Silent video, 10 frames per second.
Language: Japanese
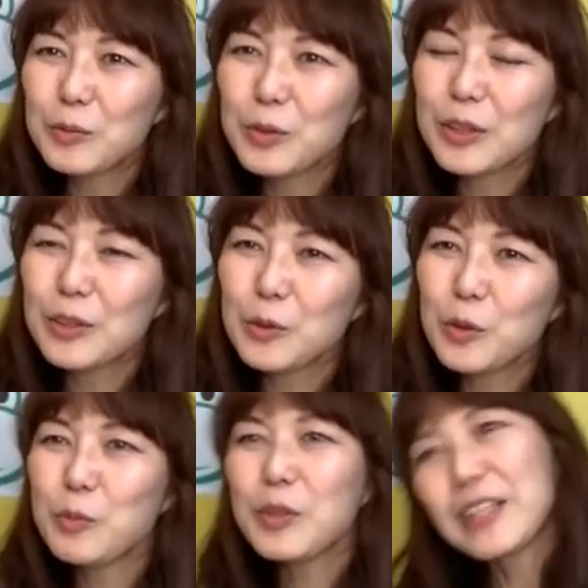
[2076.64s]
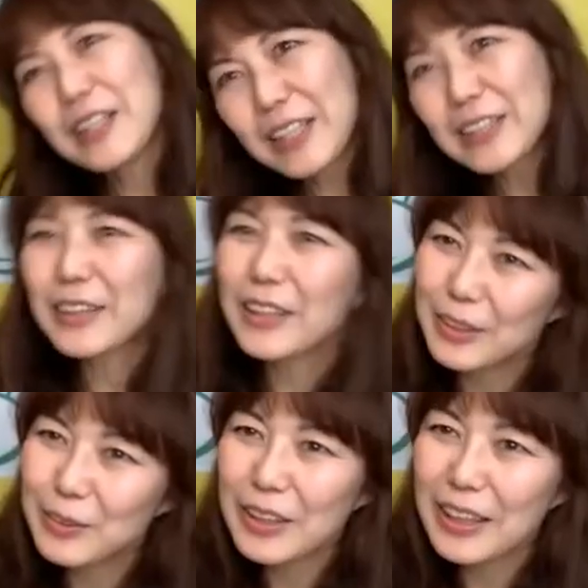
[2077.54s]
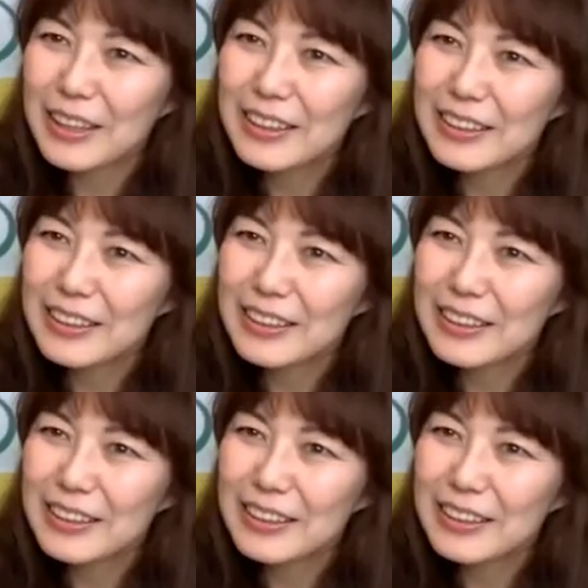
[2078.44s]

しかすると OB でいらしてたりとか、